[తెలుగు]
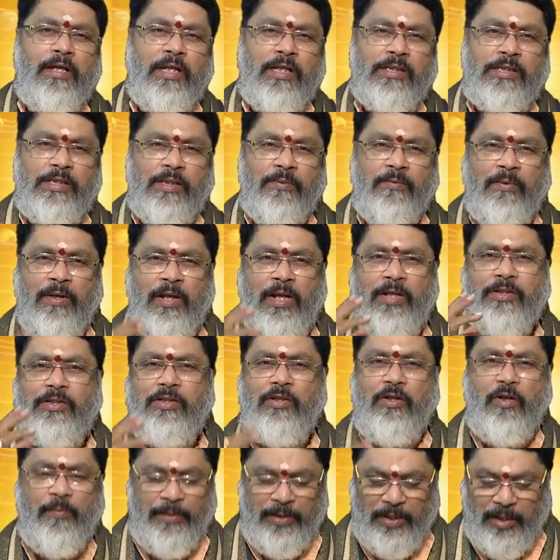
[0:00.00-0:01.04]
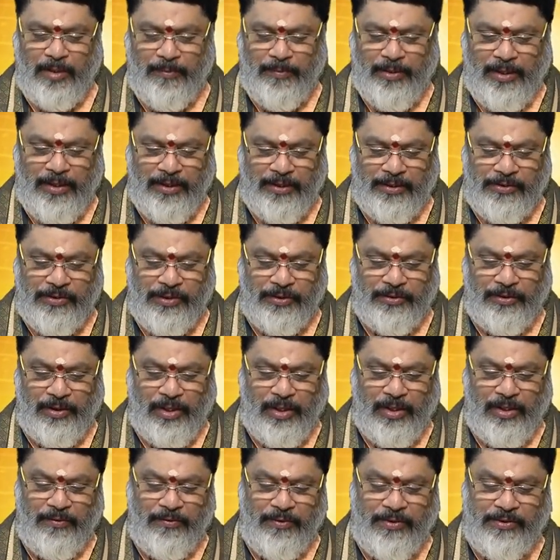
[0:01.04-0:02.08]
ఈ సింహరాశిలో మనకు కనబడే
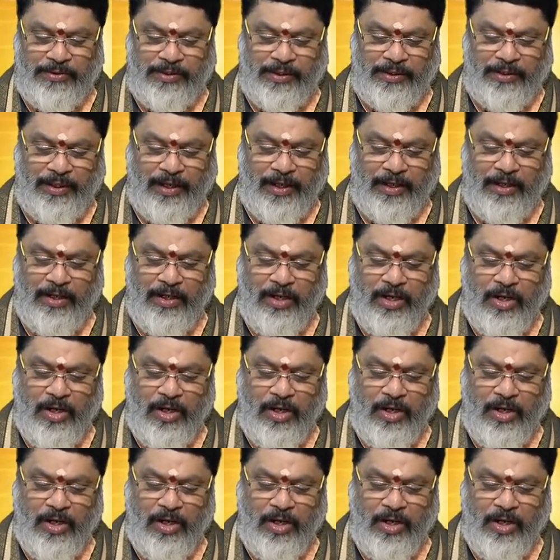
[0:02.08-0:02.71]
నక్షత్రాలు ఏమనేసరికి